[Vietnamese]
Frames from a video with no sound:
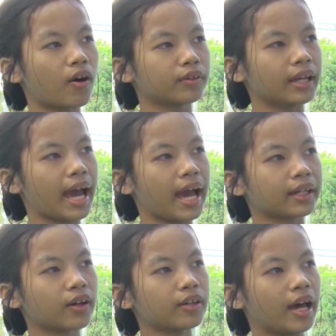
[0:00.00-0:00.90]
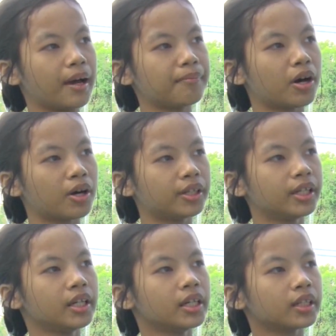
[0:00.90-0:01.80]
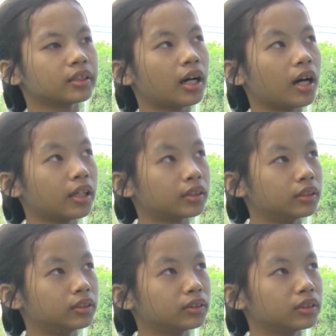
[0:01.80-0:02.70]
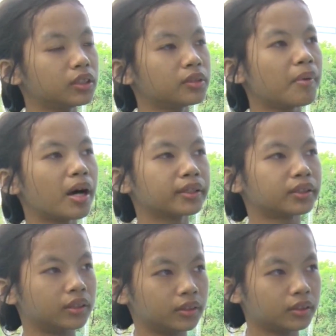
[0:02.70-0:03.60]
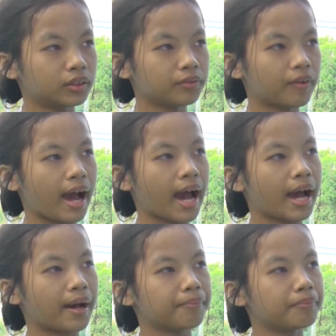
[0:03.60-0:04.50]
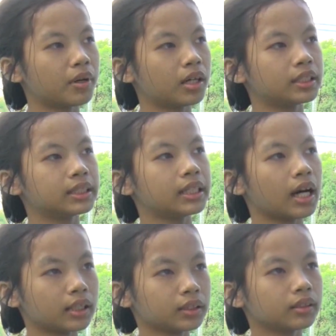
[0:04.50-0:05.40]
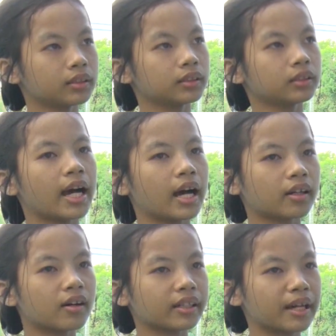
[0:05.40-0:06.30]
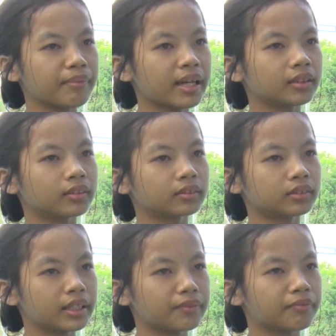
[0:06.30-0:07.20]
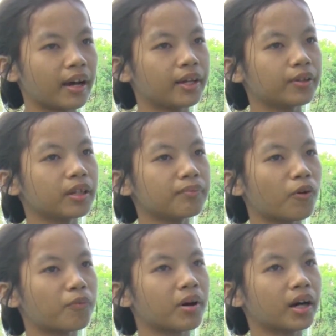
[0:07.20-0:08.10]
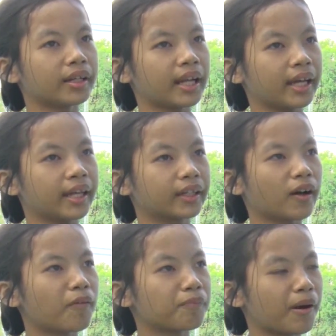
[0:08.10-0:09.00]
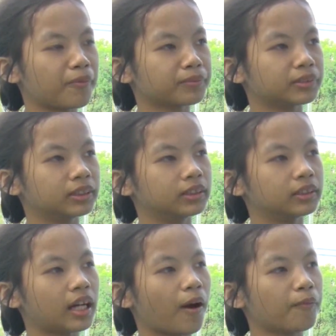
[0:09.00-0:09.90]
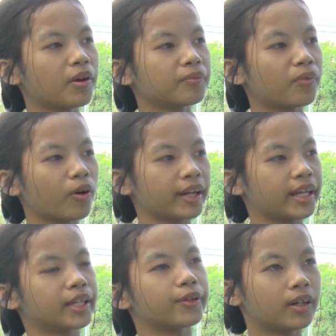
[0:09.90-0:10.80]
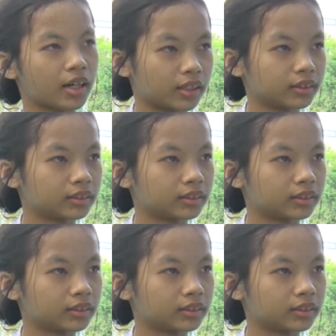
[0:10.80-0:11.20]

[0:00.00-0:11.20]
con đã có thể bơi à, được như bơi ngửa và bơi ếch Dạ, con cảm thấy tự tin và yêu thích môn bơi này. Con mong được học môn bơi này nhiều hơn.